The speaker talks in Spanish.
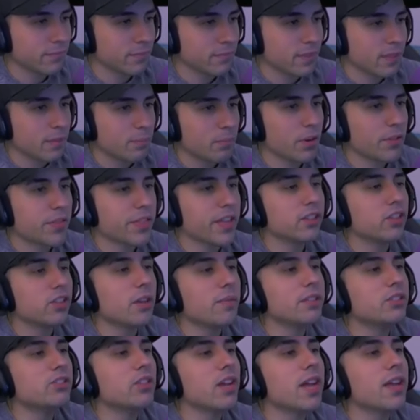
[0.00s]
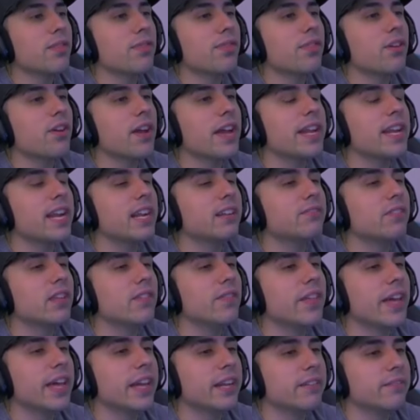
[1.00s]
Por cierto, he visto a Enzo en el
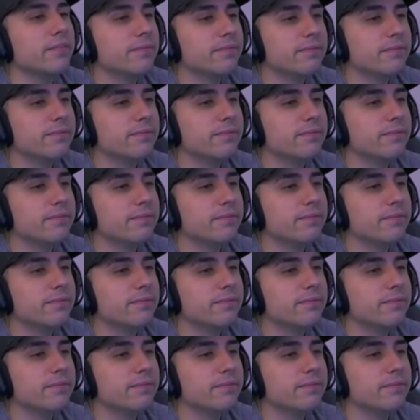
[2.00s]
Tinder